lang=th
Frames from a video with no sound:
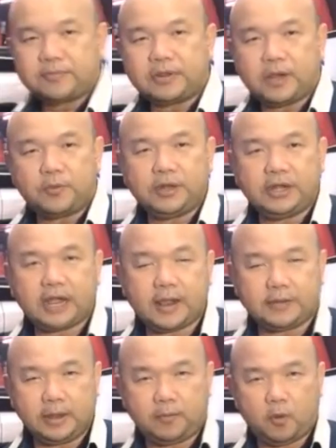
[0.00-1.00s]
สำหรับวันนี้นะครั
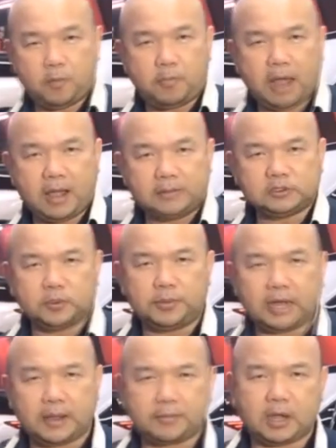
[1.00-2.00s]
บเดี๋ยวผมพามาชม
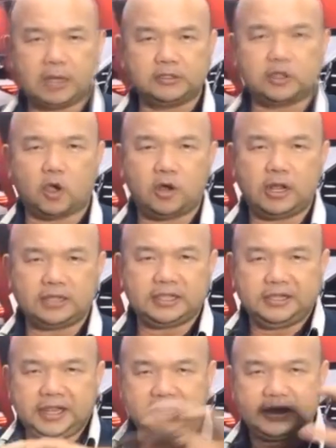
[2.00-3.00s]
นะครับ ขั้นตอนและเท
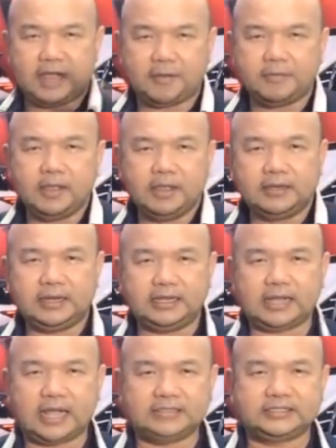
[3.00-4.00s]
คนิคนะครับใน
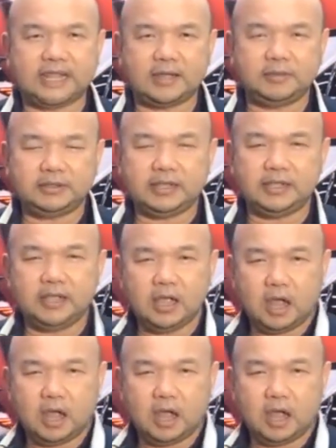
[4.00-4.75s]
การสร้างมิติ